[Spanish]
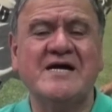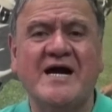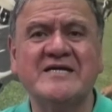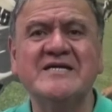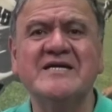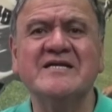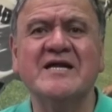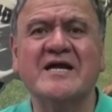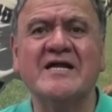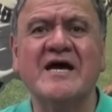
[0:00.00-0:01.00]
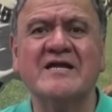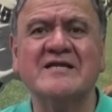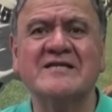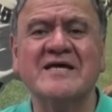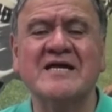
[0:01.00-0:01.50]
aquí en el
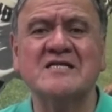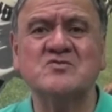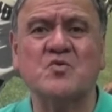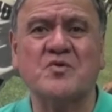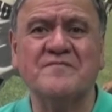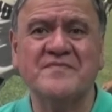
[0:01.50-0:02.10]
canal del Sur.